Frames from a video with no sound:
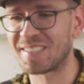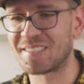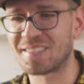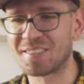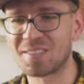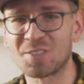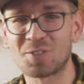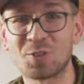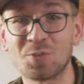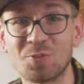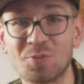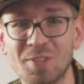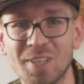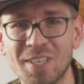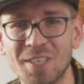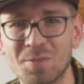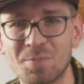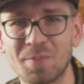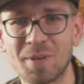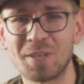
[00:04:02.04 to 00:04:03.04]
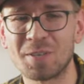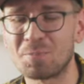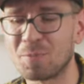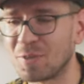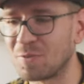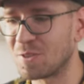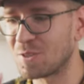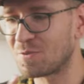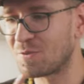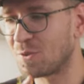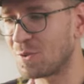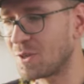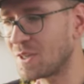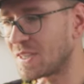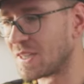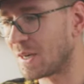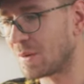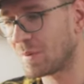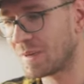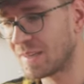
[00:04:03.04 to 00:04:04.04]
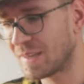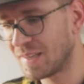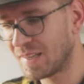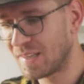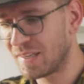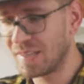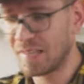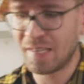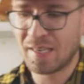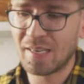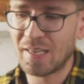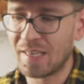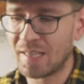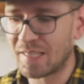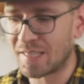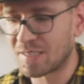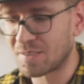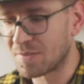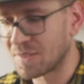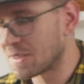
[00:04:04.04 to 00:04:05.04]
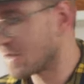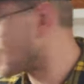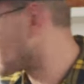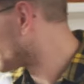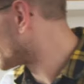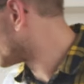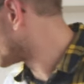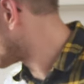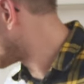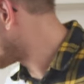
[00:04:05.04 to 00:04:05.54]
heißt, da kommt vielleicht bald mal was für euch. Aber Jetzt wieder zu dem